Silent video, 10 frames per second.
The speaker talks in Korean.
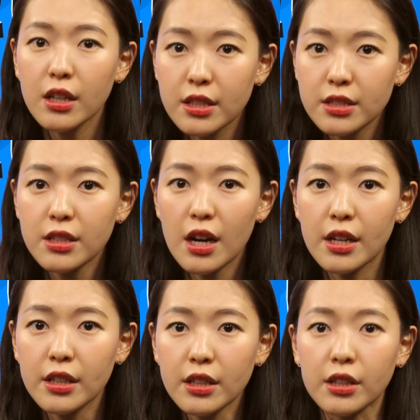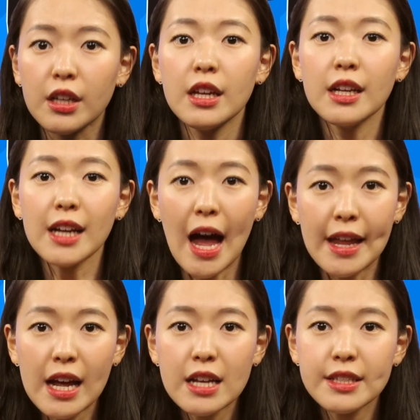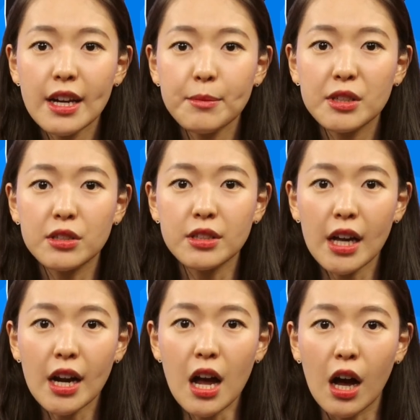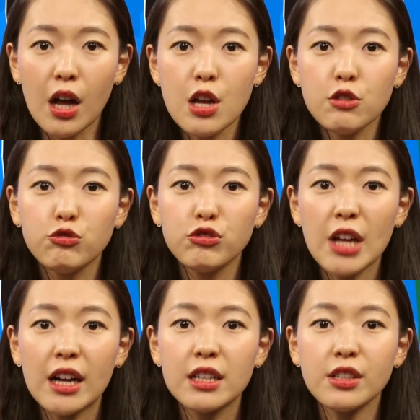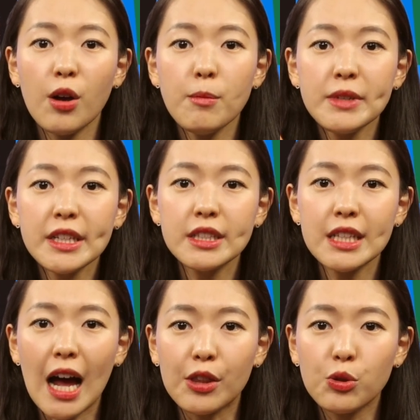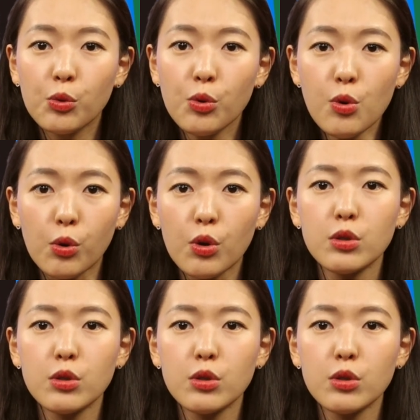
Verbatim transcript: 이스라엘은 가나안 사람들을 따라 우상을 섬기지 않도록